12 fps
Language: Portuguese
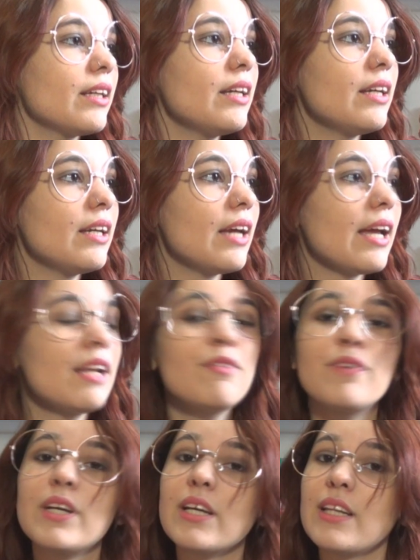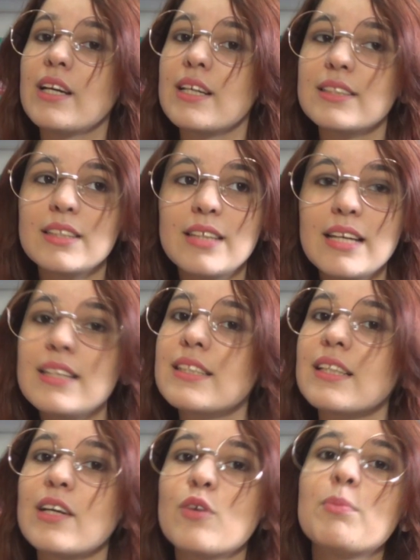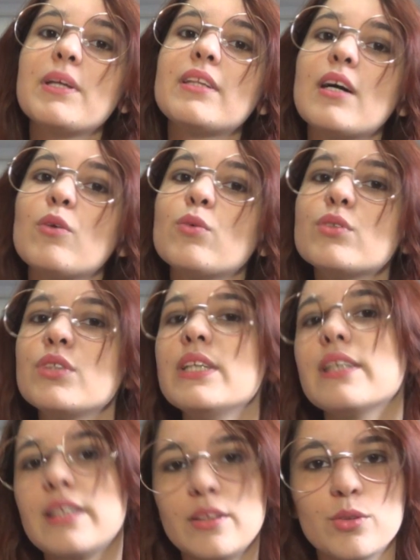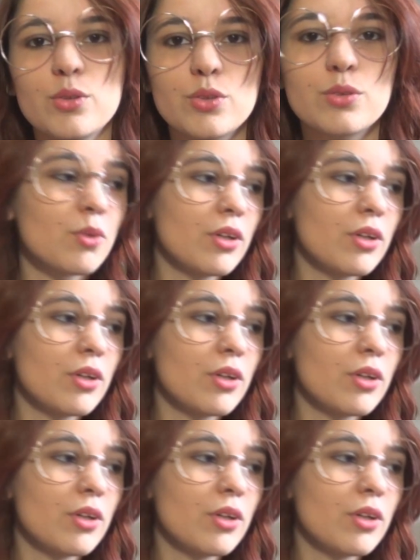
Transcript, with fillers: e ele fica na casa deles até completar 11 anos.